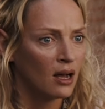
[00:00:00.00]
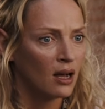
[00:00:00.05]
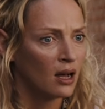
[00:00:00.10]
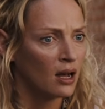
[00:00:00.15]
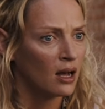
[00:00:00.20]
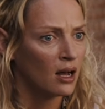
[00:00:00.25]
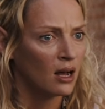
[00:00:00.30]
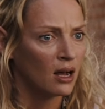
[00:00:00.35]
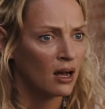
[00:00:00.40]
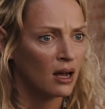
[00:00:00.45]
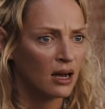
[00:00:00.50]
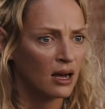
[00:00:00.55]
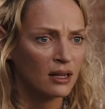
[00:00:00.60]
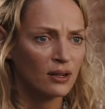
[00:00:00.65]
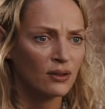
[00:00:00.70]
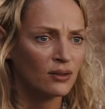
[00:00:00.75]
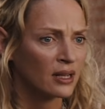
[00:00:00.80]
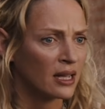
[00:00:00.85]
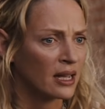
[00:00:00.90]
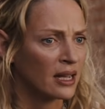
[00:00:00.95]
तुम्हें स्कूल
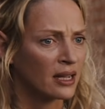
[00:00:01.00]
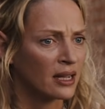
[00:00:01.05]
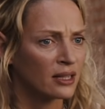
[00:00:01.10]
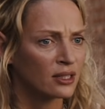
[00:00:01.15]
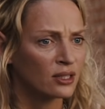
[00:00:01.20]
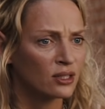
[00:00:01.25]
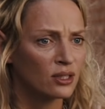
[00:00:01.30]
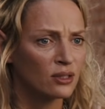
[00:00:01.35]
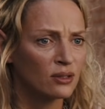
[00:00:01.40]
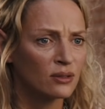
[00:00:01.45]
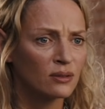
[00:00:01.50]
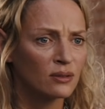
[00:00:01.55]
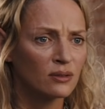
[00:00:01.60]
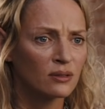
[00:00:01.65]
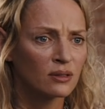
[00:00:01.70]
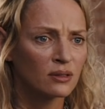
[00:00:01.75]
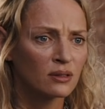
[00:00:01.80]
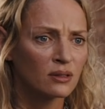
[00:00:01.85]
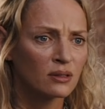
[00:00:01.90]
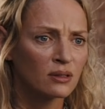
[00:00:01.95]
में ऐसे छिपना नहीं
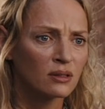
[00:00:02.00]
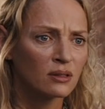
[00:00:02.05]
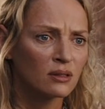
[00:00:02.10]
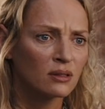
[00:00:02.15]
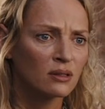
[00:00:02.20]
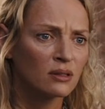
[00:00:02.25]
चाहिए